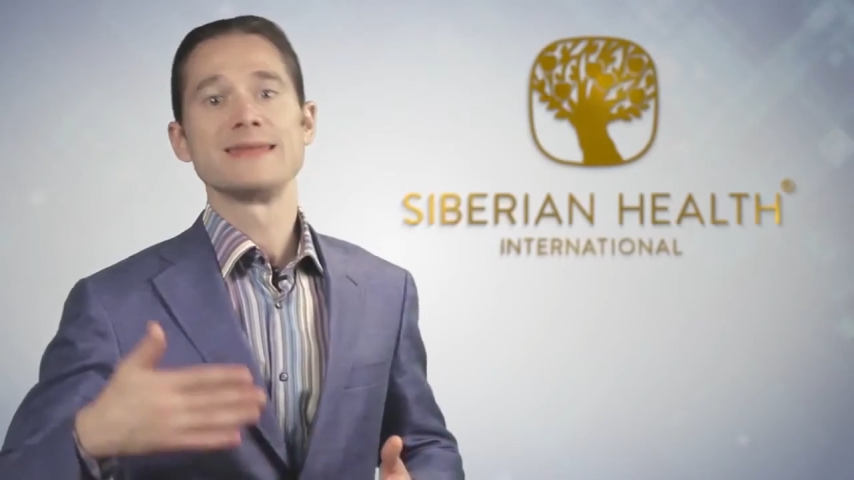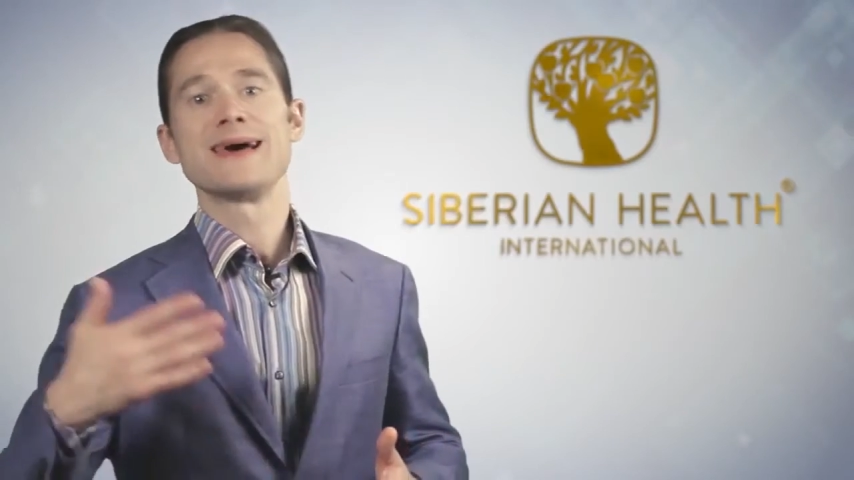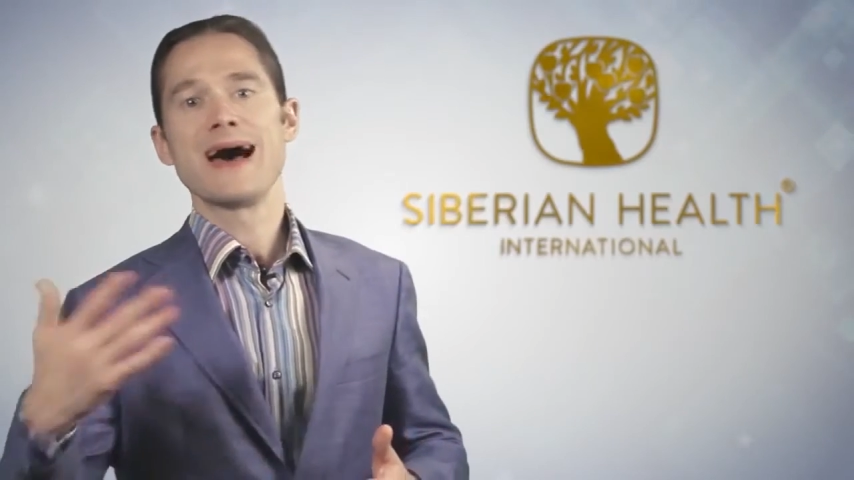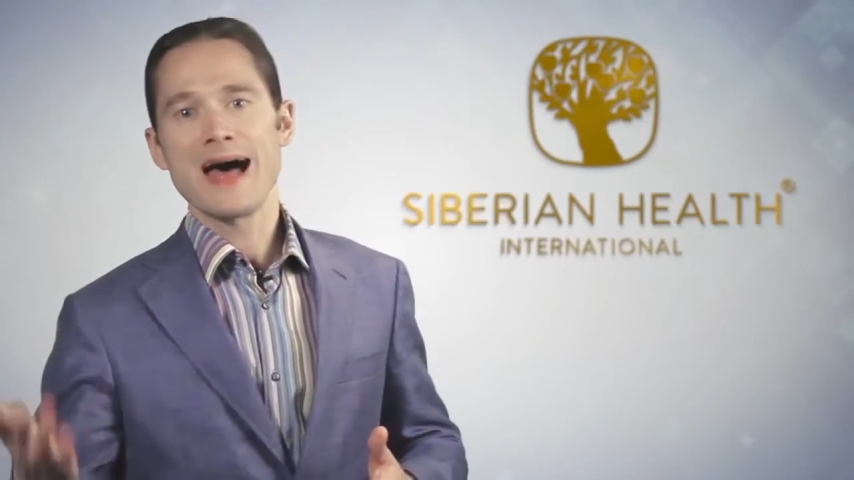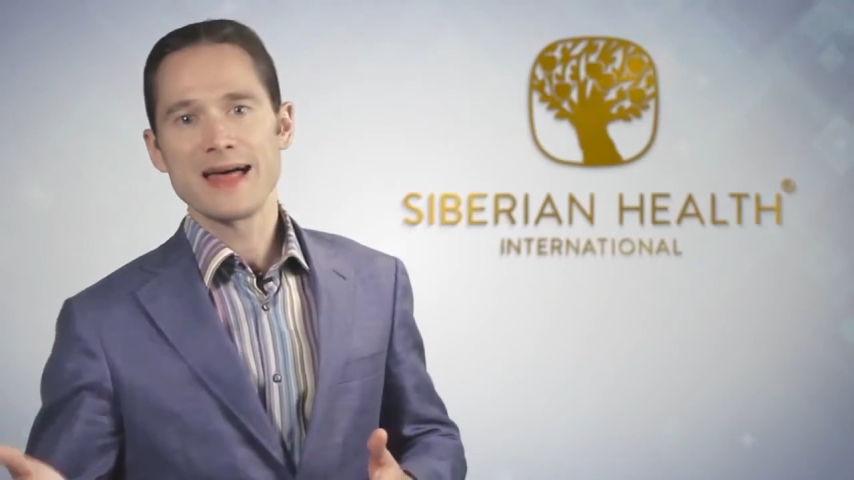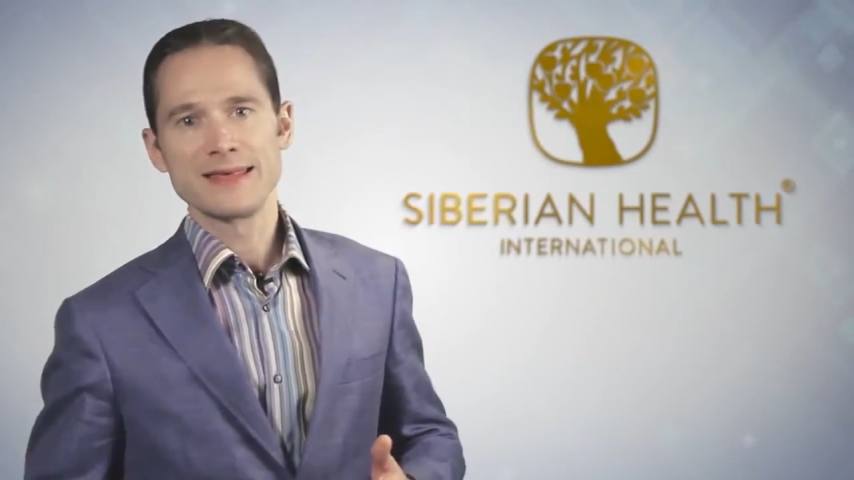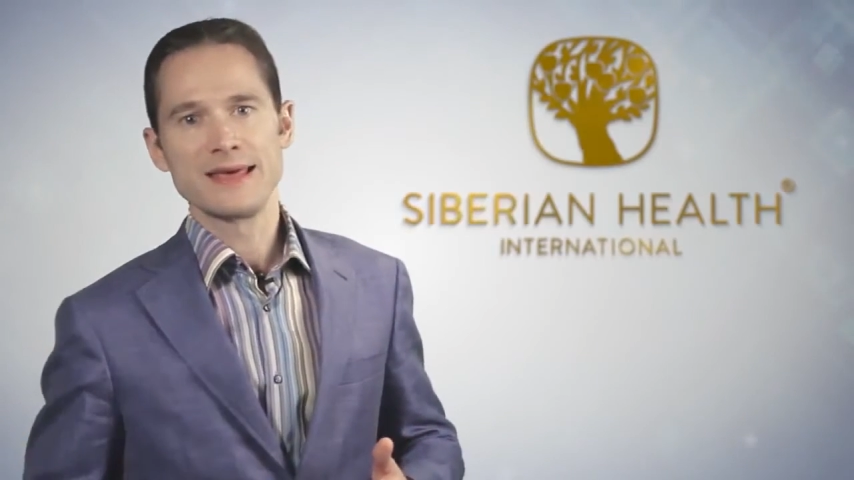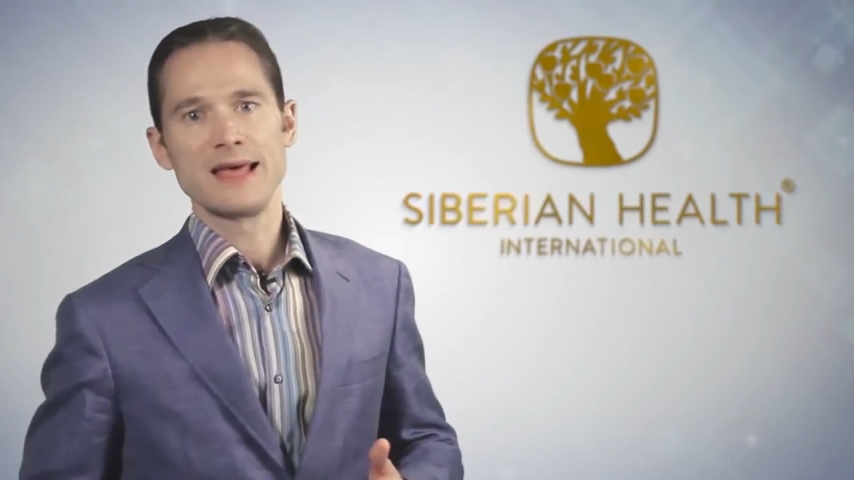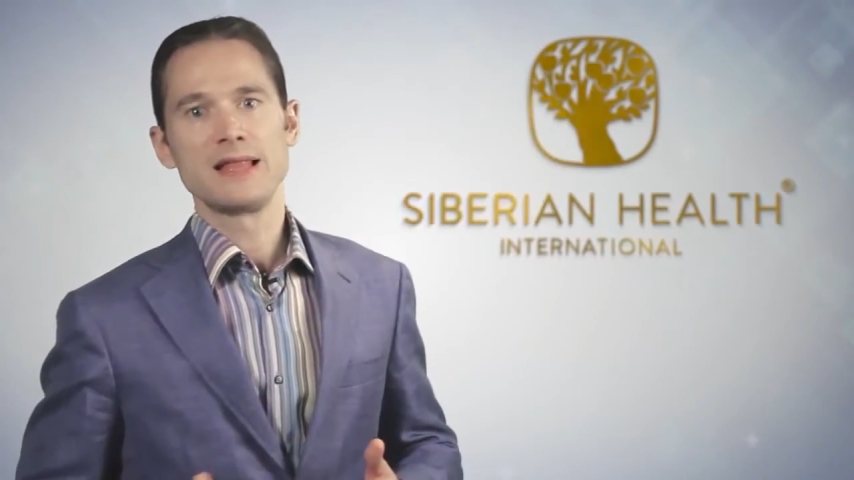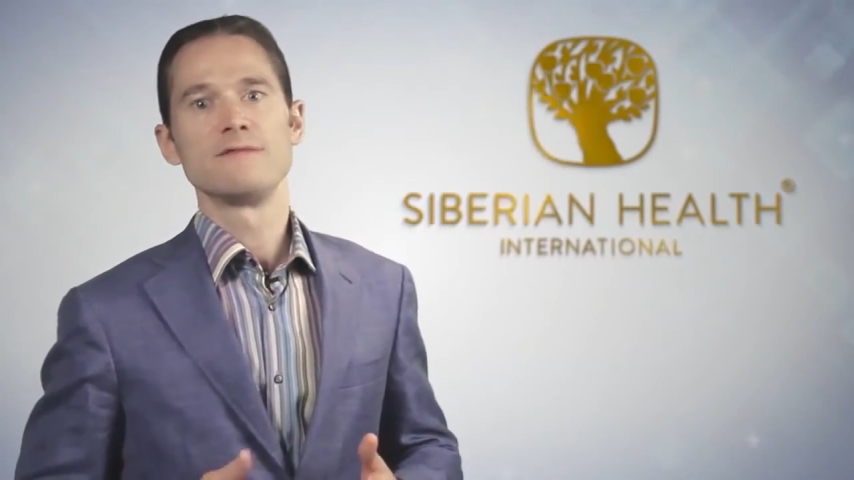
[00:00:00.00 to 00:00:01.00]
các sản phẩm
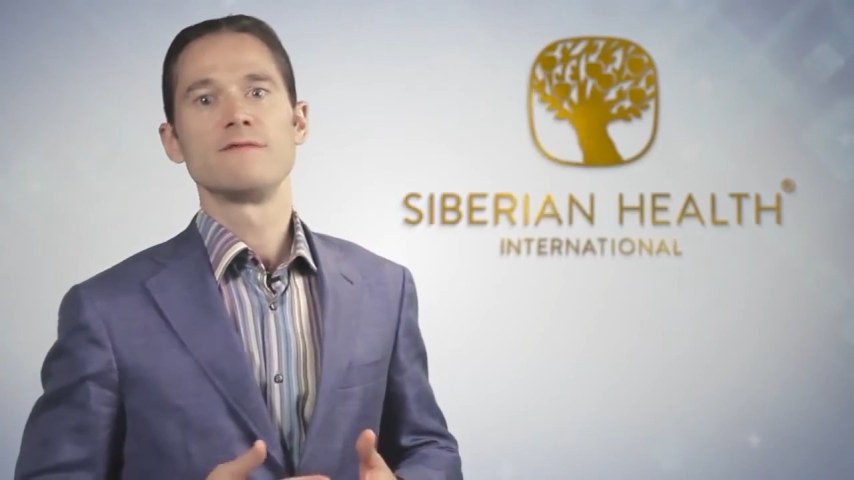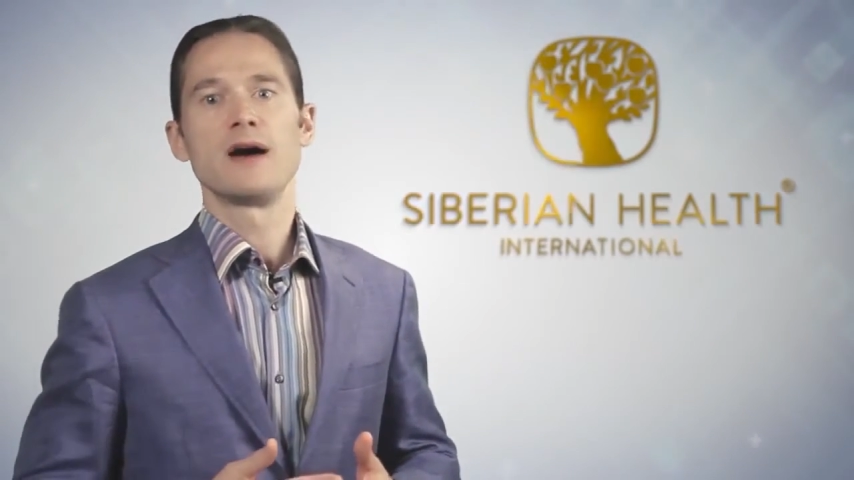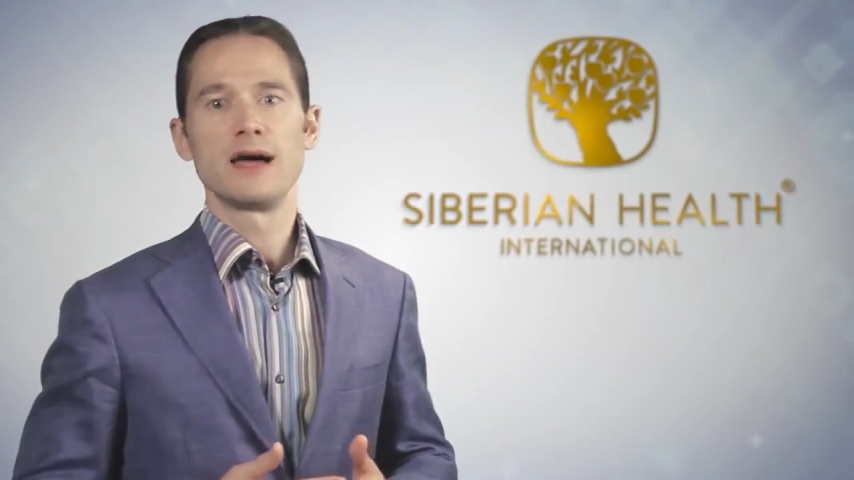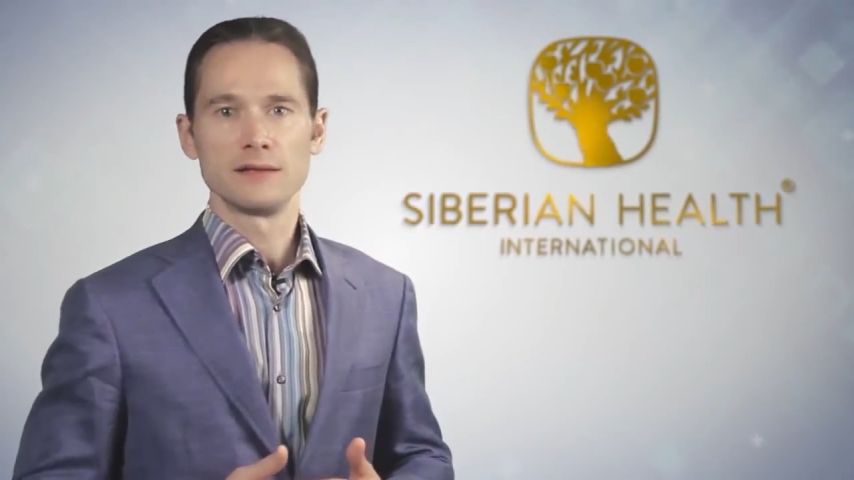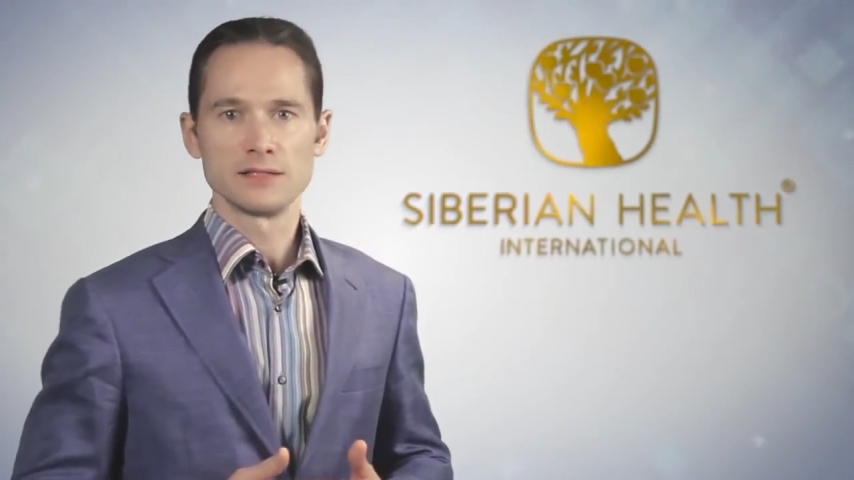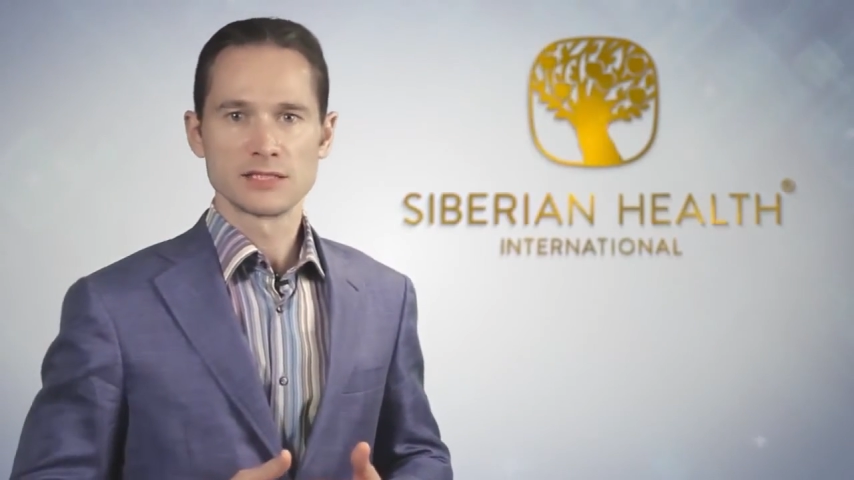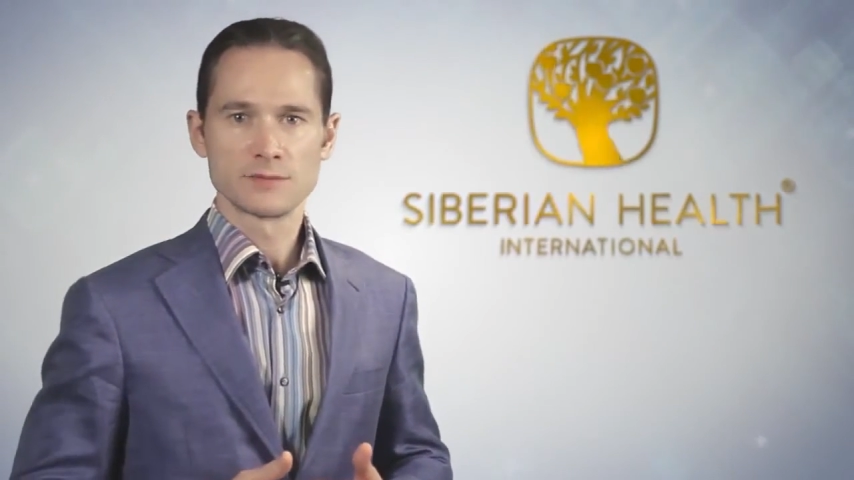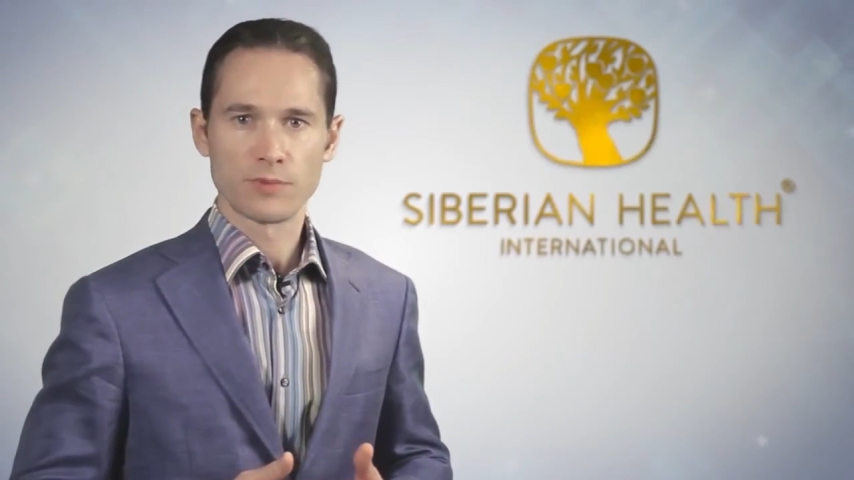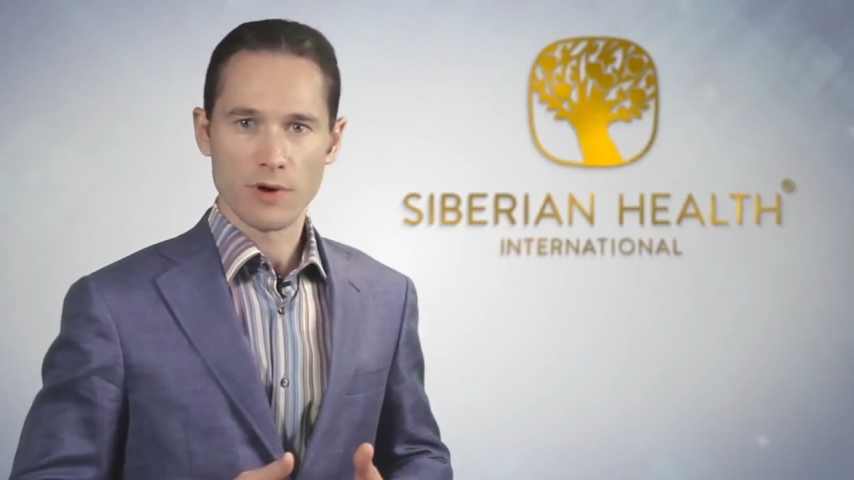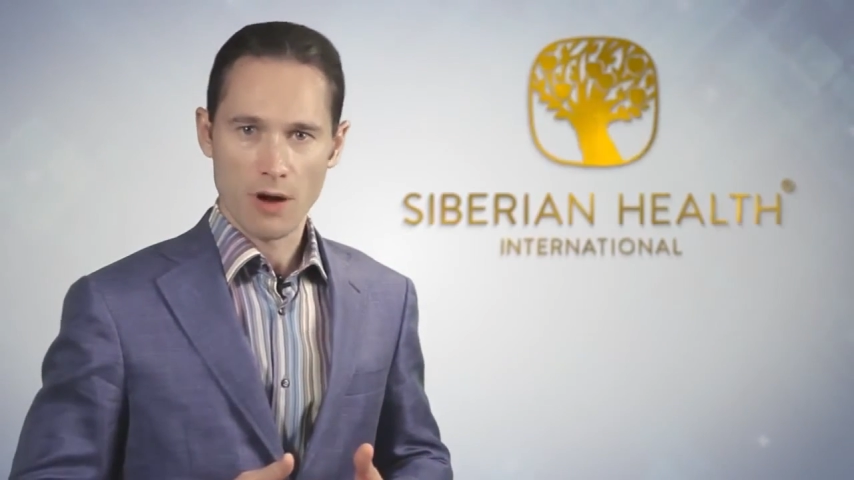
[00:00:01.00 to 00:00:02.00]
LMV tan khác.